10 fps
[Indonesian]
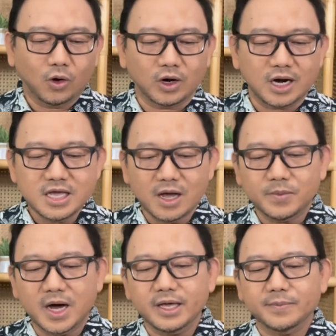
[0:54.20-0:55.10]
Orang yang
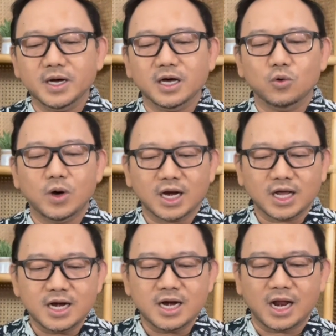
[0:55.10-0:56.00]
baik
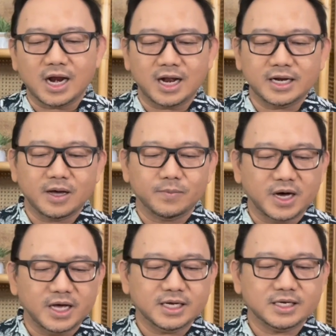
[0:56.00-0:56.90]
mengeluarkan hal-hal yang
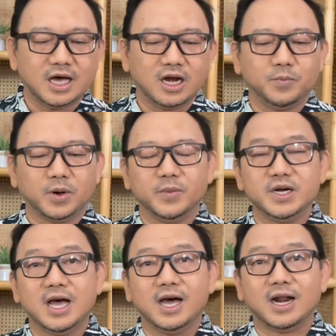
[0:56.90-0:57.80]
baik dari
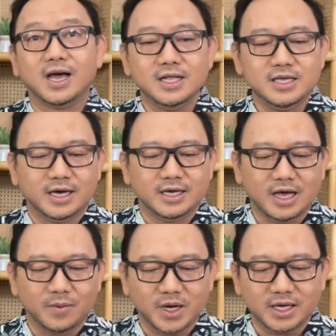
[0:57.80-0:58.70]
perbendaharaannya
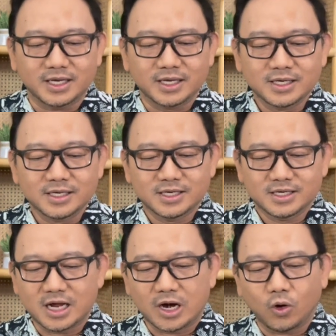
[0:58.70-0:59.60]
yang baik,
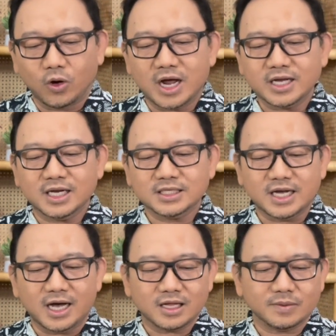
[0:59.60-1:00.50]
dan orang yang
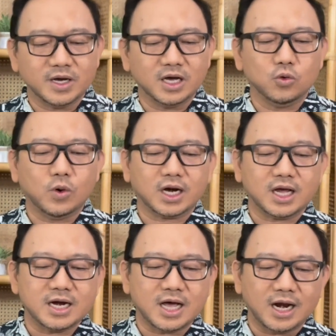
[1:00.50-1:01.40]
jahat mengeluarkan